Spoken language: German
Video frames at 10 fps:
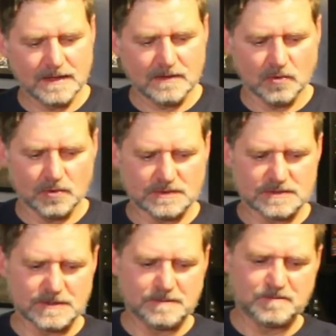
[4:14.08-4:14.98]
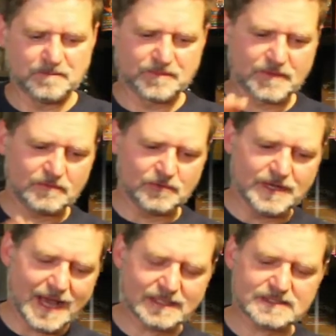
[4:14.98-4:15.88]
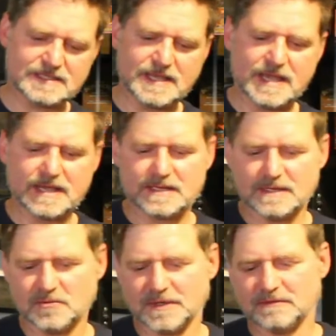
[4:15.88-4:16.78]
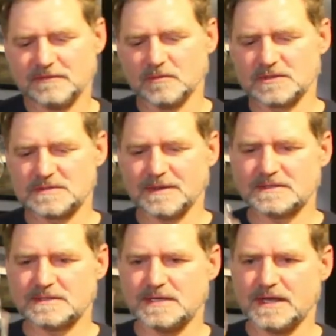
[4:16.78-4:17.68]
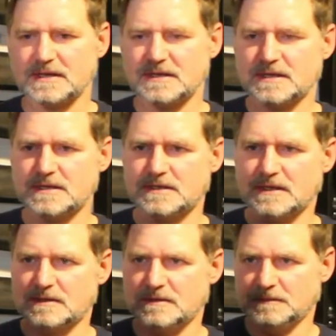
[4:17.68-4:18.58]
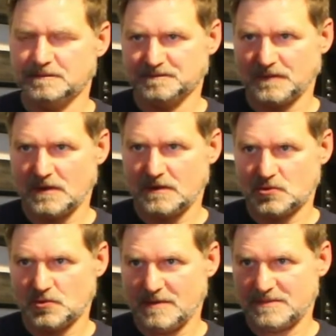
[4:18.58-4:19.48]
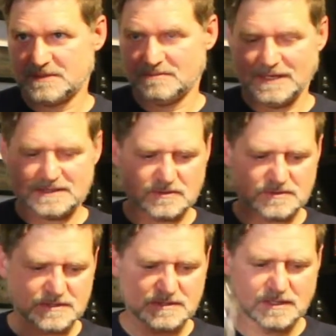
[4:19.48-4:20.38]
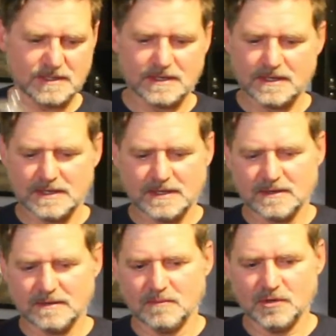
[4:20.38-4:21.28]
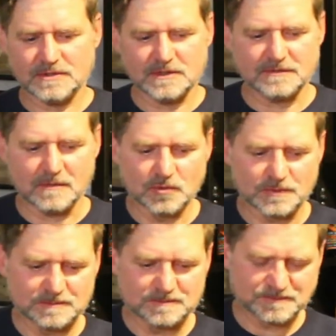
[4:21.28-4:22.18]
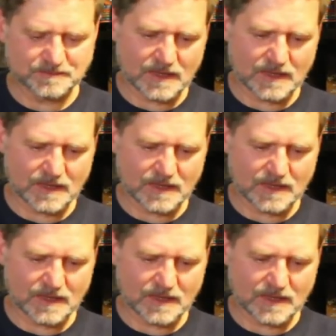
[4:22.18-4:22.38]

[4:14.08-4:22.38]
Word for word: Und ähm, für einen 18-Jährigen gegenüber einem 25-Jährigen, der hier denn ähm, schon ein bisschen blass aussieht, möchte ich vermuten,